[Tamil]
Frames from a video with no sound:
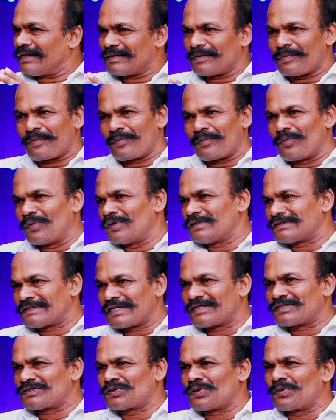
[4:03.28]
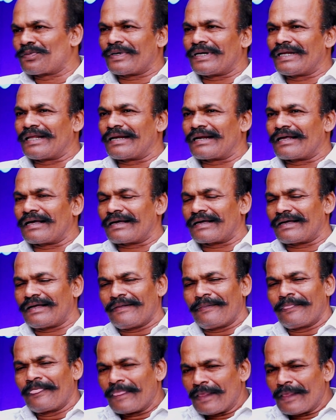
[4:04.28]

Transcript: தான் அதை முழுசாக ஷூட் பண்ணியிருக்காங்க